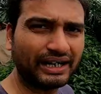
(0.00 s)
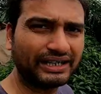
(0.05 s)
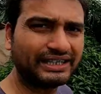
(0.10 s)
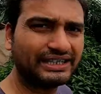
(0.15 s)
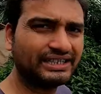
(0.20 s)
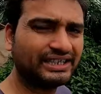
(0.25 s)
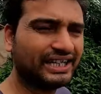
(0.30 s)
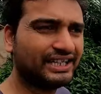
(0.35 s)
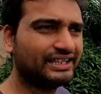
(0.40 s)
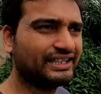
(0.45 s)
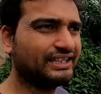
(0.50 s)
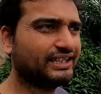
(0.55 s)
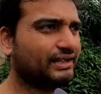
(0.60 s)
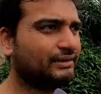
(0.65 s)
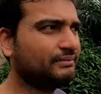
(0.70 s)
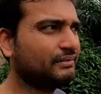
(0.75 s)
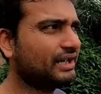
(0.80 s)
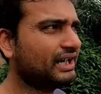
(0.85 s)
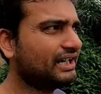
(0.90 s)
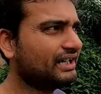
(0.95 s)
बांगी से आई थिंक
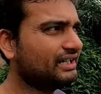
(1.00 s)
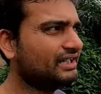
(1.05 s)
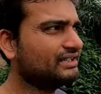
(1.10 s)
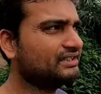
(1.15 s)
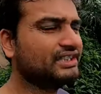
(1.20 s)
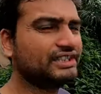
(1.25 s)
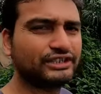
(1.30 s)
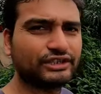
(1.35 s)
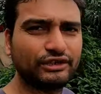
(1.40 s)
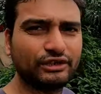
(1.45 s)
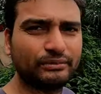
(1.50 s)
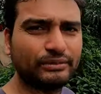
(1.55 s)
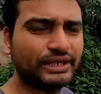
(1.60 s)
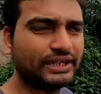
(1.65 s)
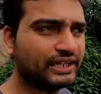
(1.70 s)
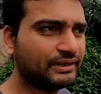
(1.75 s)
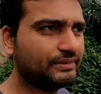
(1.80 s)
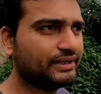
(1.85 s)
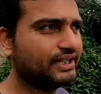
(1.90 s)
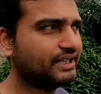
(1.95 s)
हम हार्डली 10
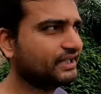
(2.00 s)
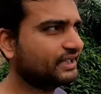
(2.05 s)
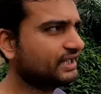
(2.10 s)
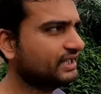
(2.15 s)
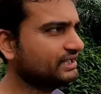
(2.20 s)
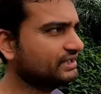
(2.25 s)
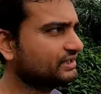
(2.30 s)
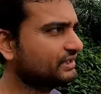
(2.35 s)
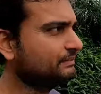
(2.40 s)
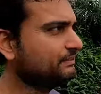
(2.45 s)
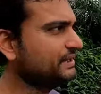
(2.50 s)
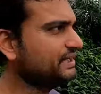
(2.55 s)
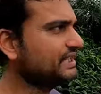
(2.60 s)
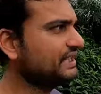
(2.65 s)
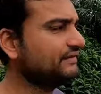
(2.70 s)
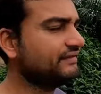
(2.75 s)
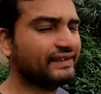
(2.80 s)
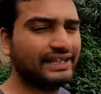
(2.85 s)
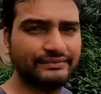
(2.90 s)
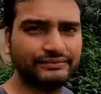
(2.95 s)
किलोमीटर भी नहीं है गाइस पी
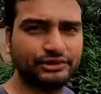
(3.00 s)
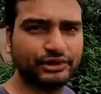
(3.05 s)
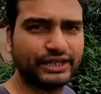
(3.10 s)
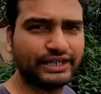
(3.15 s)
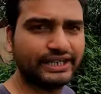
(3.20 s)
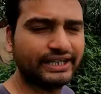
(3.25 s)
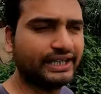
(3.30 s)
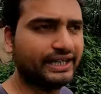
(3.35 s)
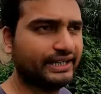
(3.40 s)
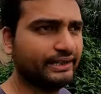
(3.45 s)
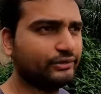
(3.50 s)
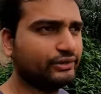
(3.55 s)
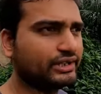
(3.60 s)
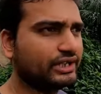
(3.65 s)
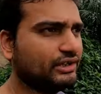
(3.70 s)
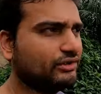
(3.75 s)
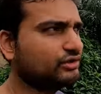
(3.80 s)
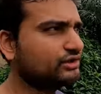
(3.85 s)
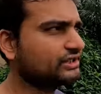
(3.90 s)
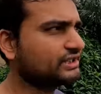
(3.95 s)
के फाइव जो एरिया है
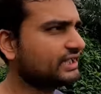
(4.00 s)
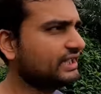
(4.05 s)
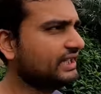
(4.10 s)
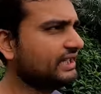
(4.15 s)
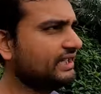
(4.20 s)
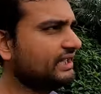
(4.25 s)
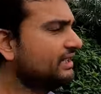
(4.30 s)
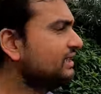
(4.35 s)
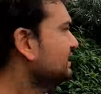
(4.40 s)
उनका उसके